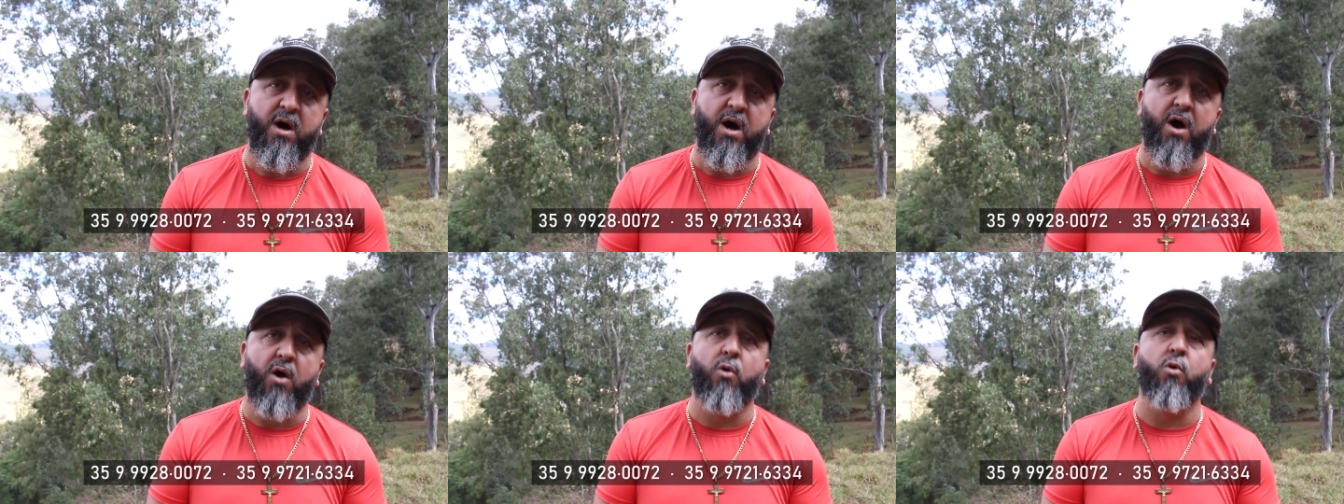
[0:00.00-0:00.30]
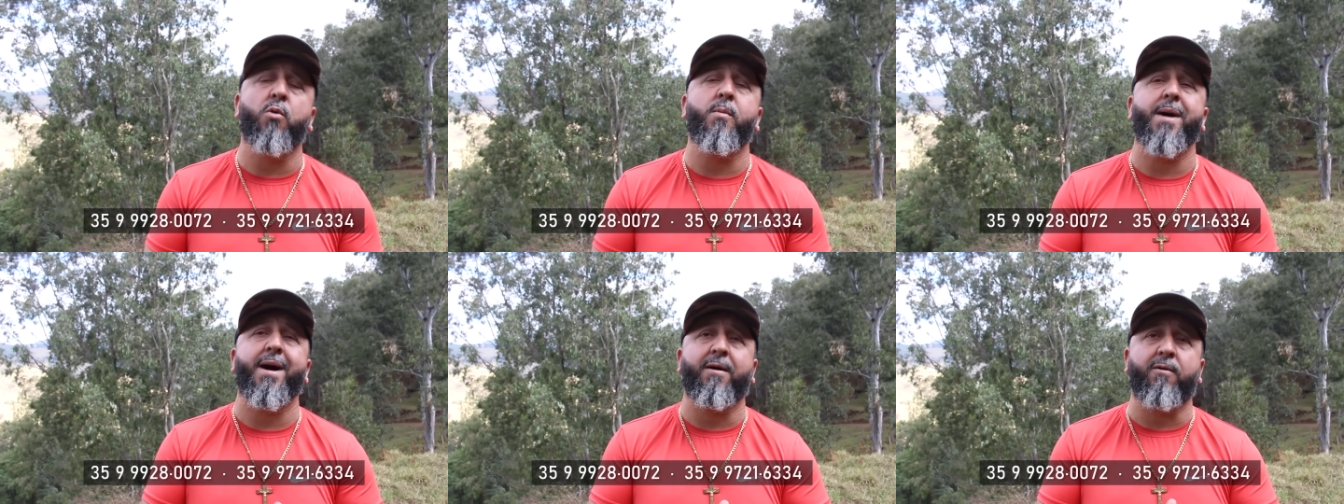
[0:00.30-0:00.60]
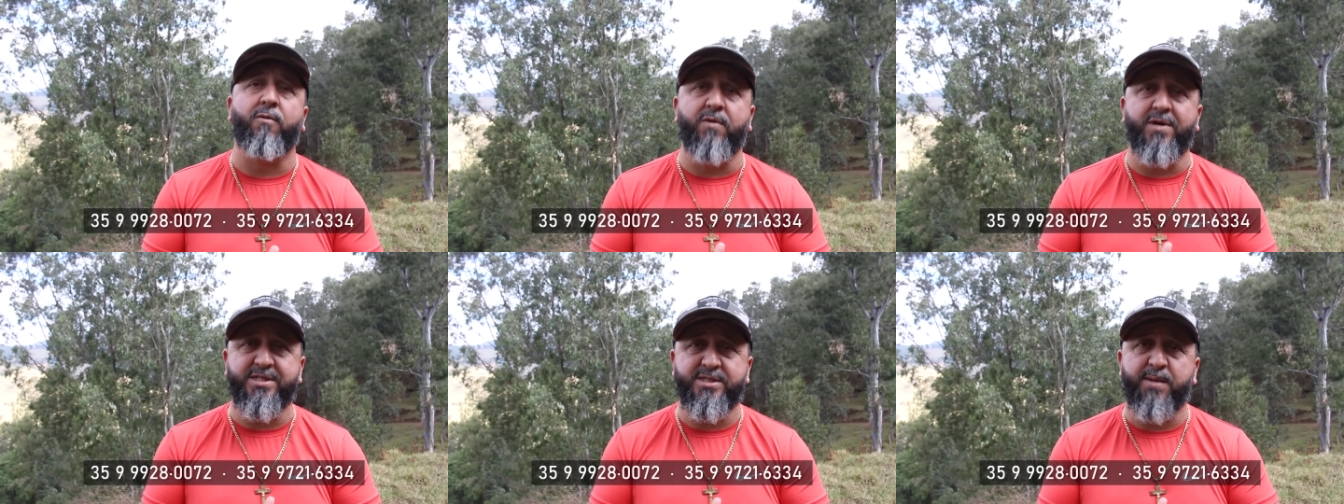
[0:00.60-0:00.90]
alguma
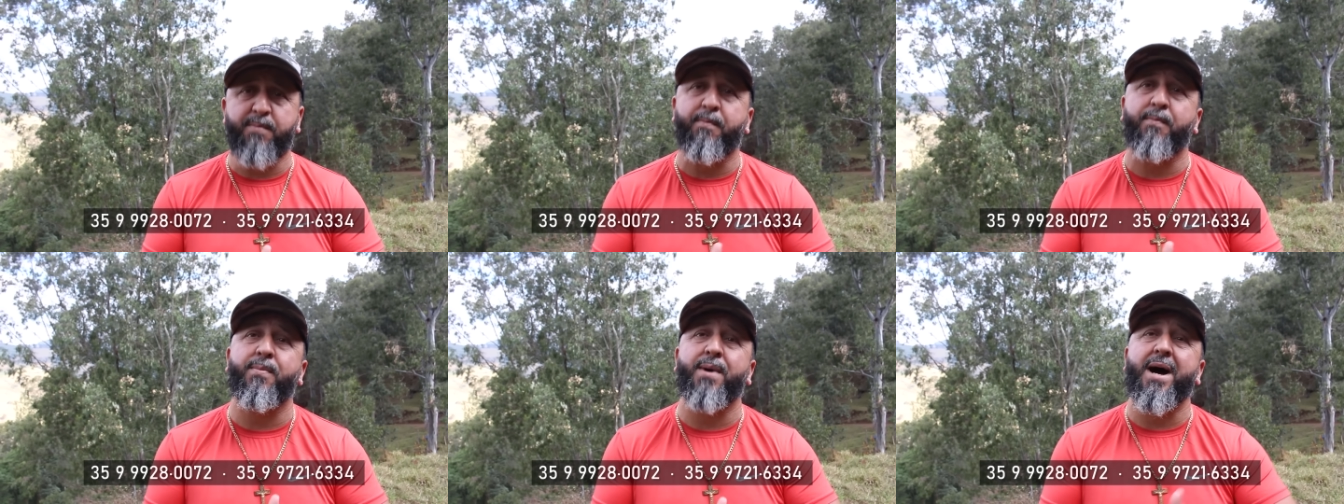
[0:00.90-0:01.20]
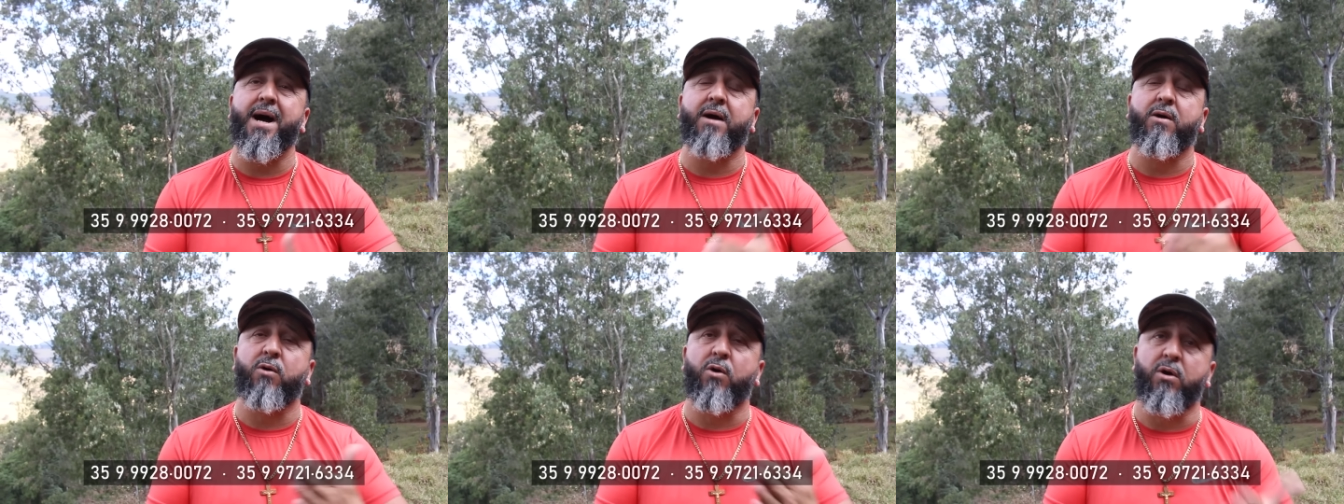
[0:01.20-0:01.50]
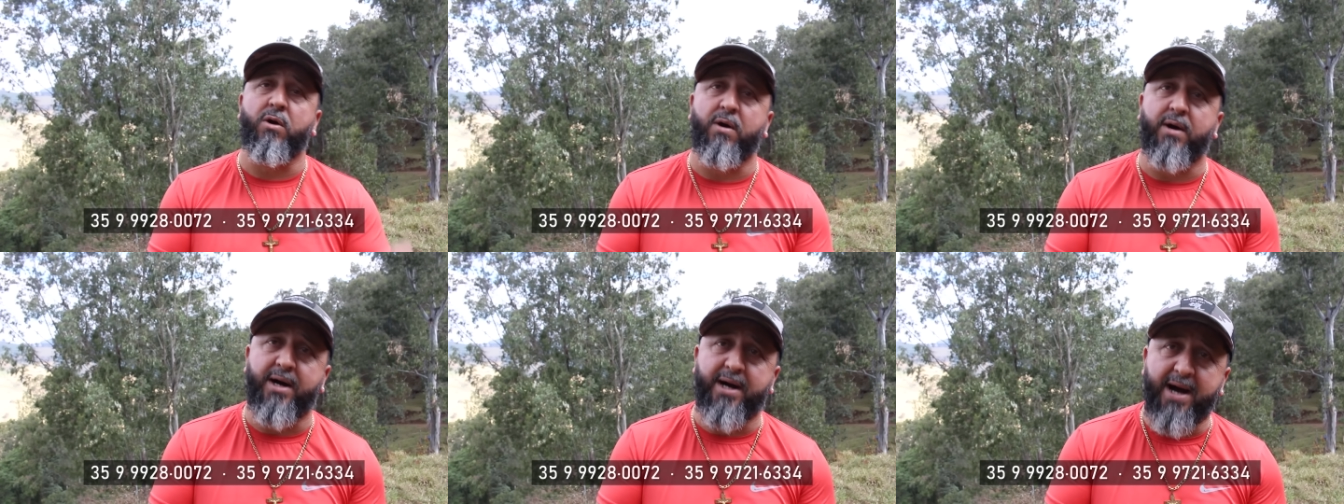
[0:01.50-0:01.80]
coisa para
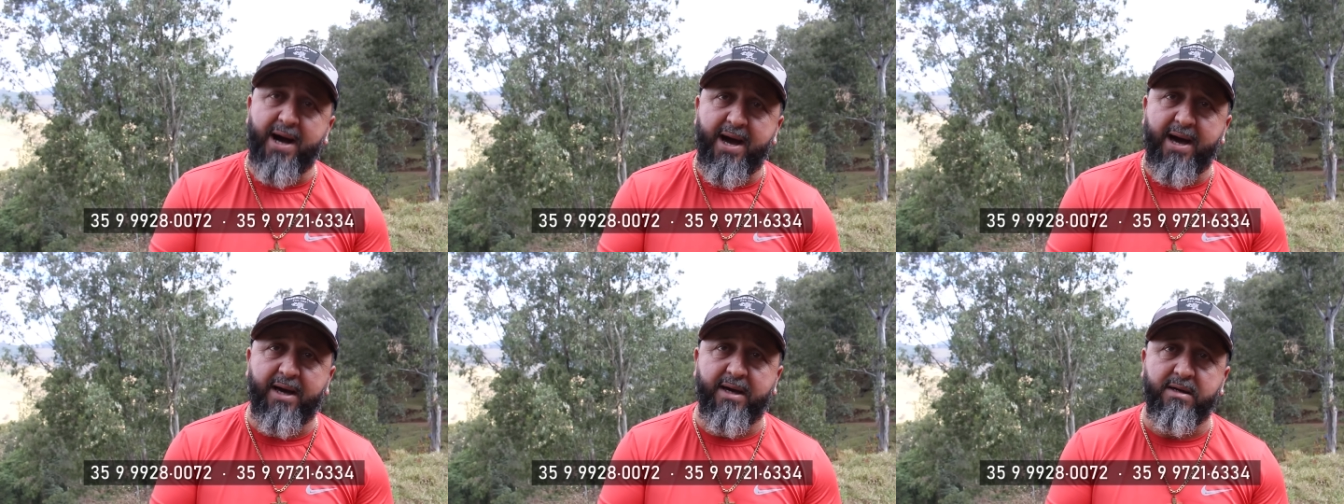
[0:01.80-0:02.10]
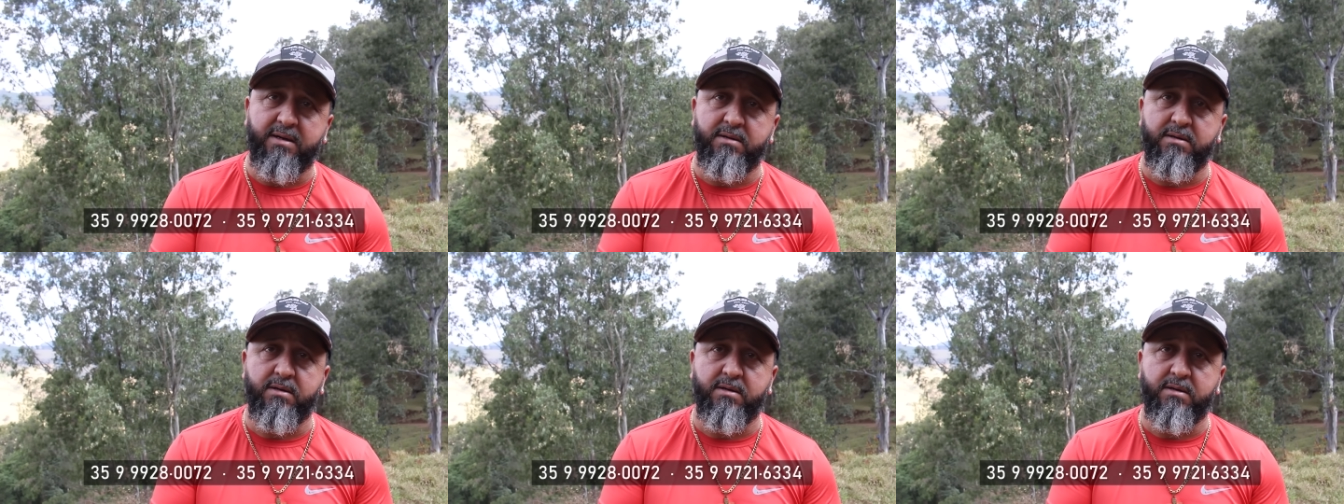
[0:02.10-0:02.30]
colocar,